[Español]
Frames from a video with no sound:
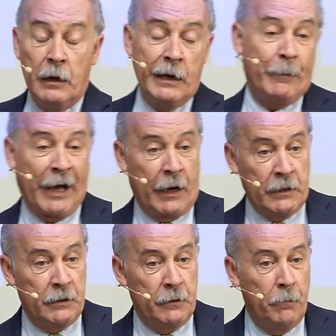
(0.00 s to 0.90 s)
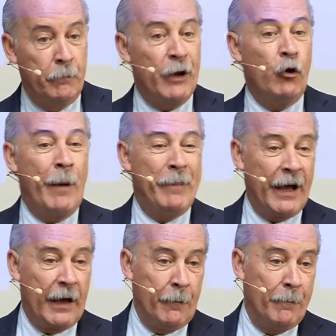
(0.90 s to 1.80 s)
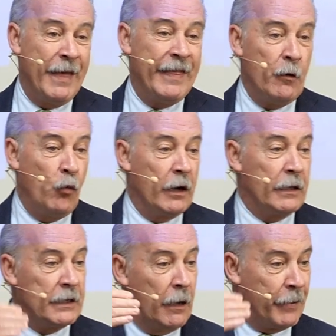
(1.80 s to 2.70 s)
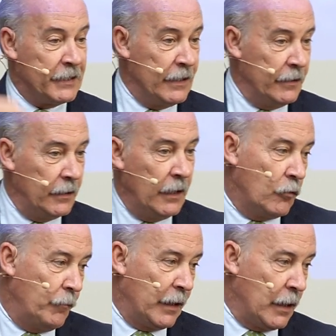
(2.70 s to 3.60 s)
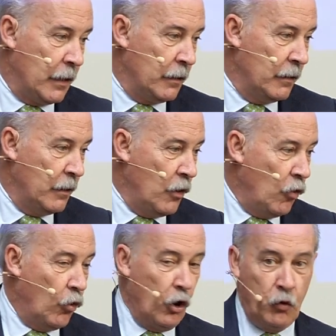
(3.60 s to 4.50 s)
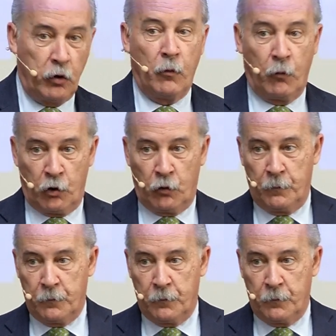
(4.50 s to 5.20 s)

la pagas. Pero la paga, me da igual que sea el presidente de la compañía o el último mono.